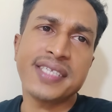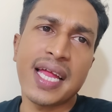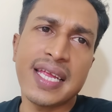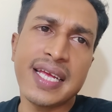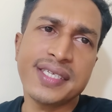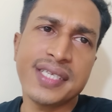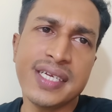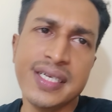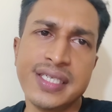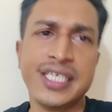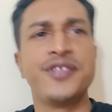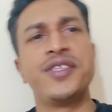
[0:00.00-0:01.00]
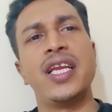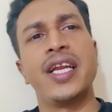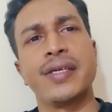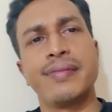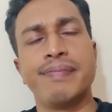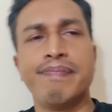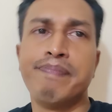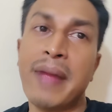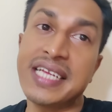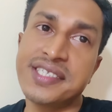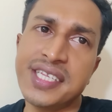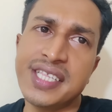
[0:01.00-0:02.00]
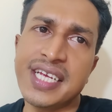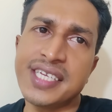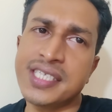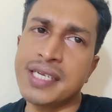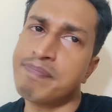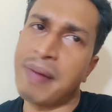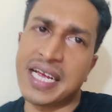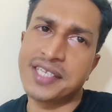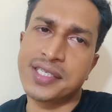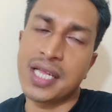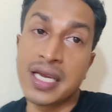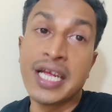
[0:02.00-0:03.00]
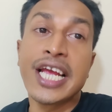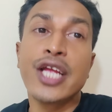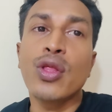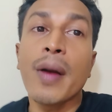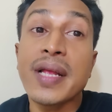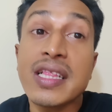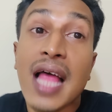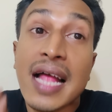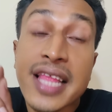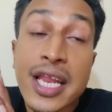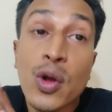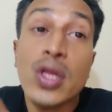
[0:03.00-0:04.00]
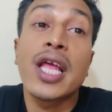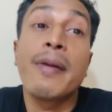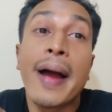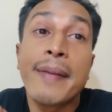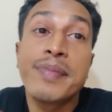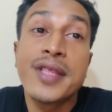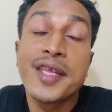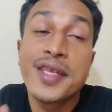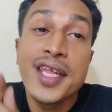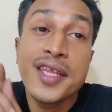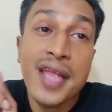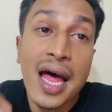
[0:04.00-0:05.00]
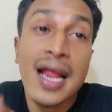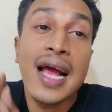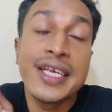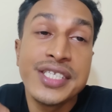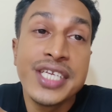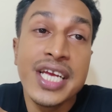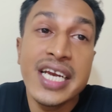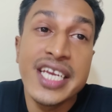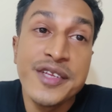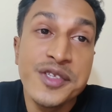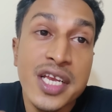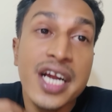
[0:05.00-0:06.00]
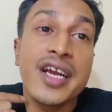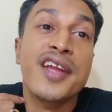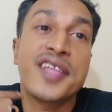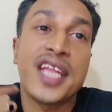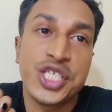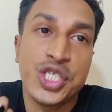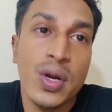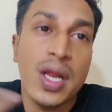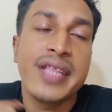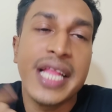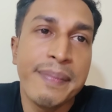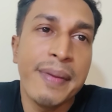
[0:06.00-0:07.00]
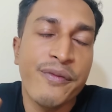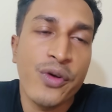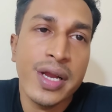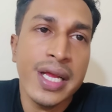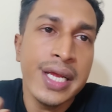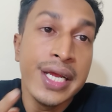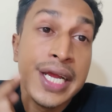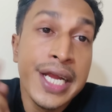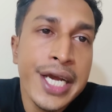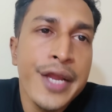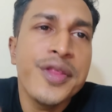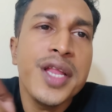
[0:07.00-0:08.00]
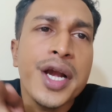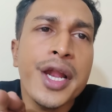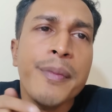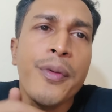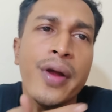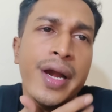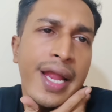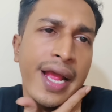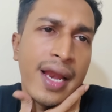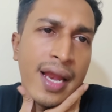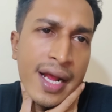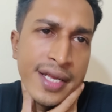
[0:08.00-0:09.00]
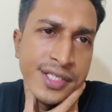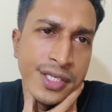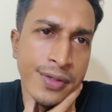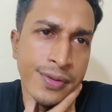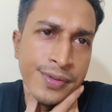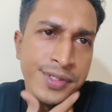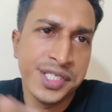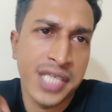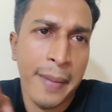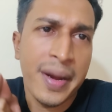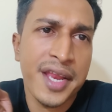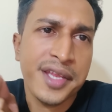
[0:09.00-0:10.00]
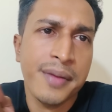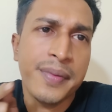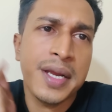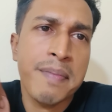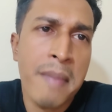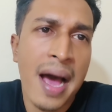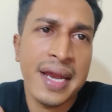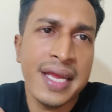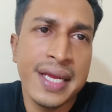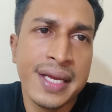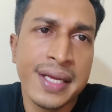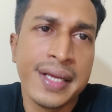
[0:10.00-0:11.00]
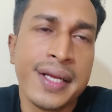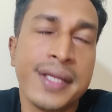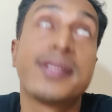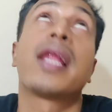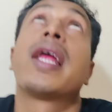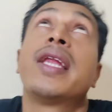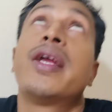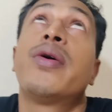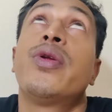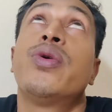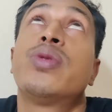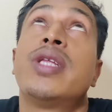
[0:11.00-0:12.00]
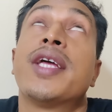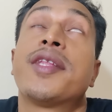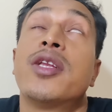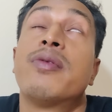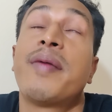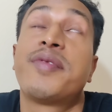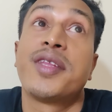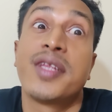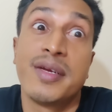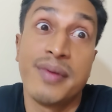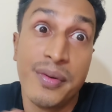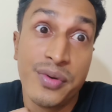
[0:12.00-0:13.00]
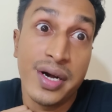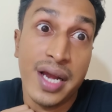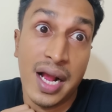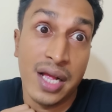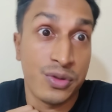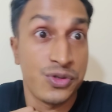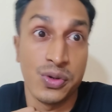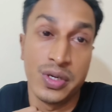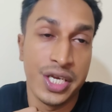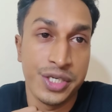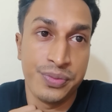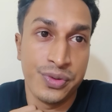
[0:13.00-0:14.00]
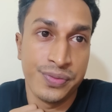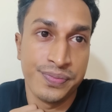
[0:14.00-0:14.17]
হারিয়ে গেছে নিউজিল্যান্ড ম্যাচ জিতে গেছে পাকিস্তান কিন্তু আমি তাদের কথা ভাবতেছি যারা যা নিউজিল্যান্ডের সাতশো রান দেখবার পরে নিউজিল্যান্ডের পকেট টাকা লাগাইছিল সেভেনে সেভেনে মারি তারা এমনি করে আসছিল ভাবছি যে কি বাবুরে টাকা তো চলে আসবো